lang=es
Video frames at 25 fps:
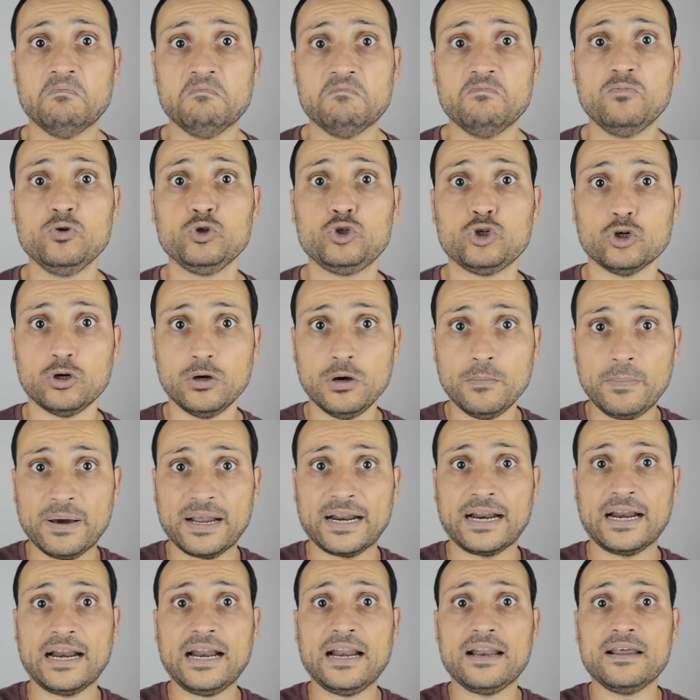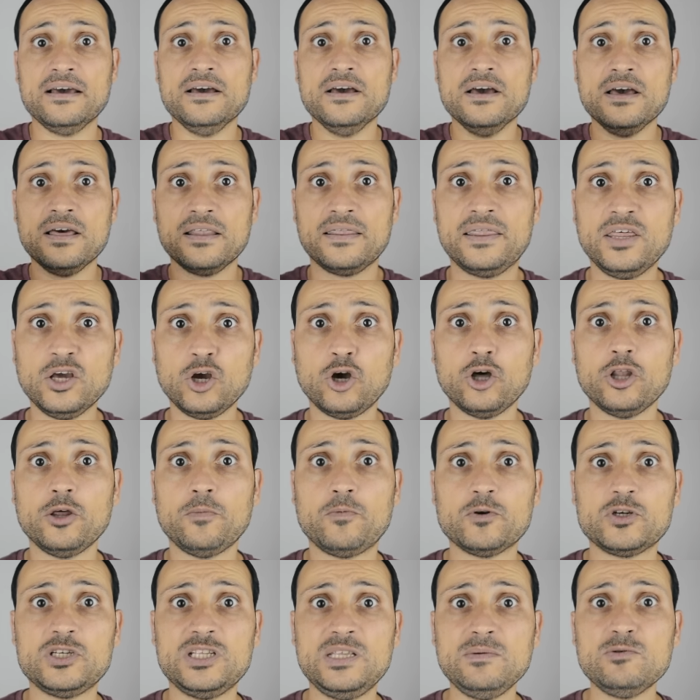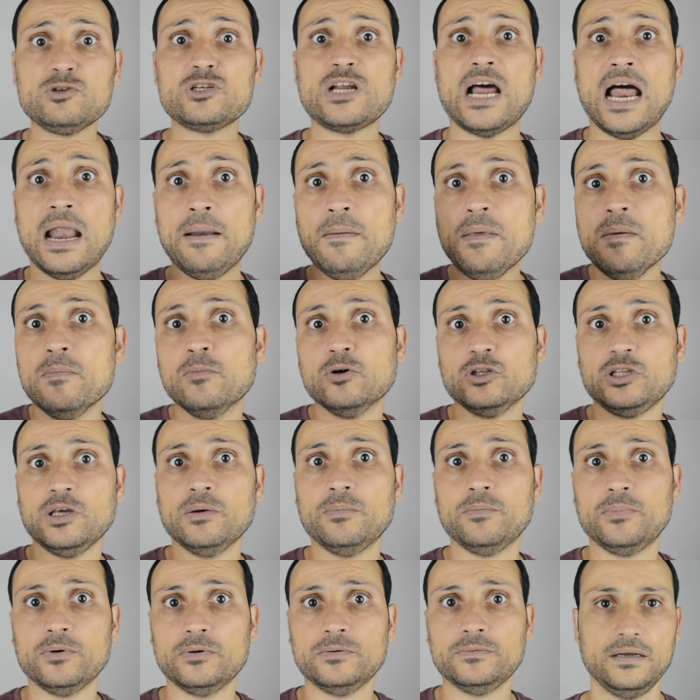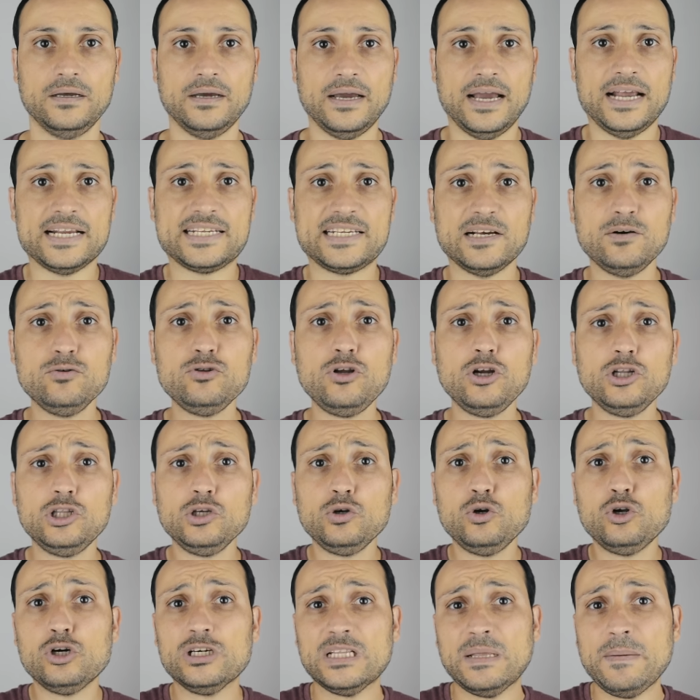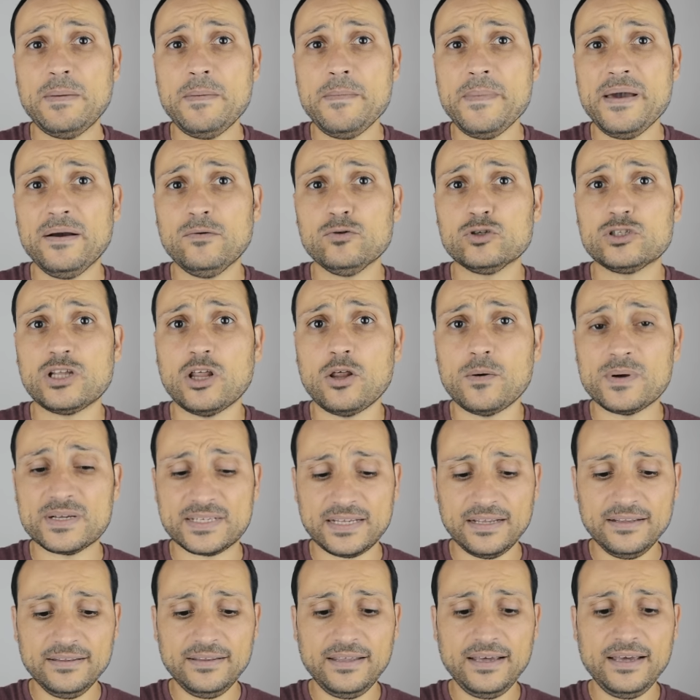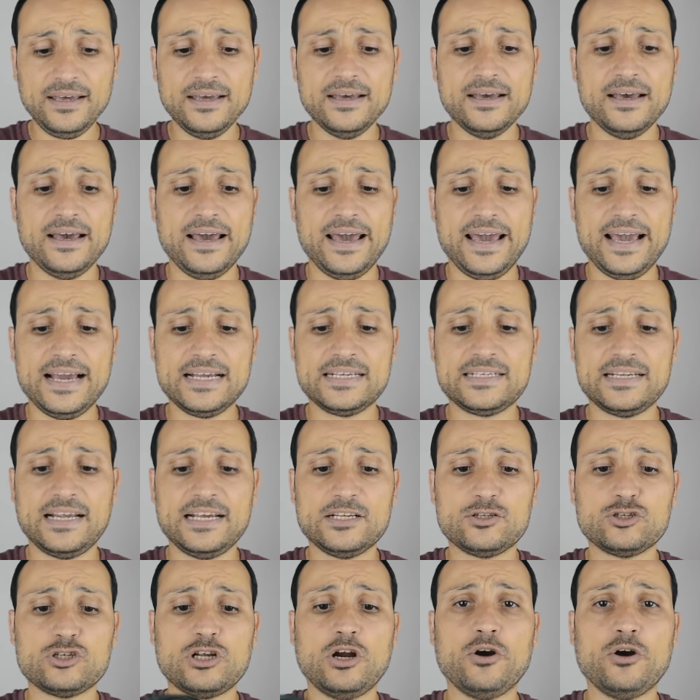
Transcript: mucho para cargar cinco dispositivos al mismo tiempo. El segundo artículo que también me ha gustado bastante es estos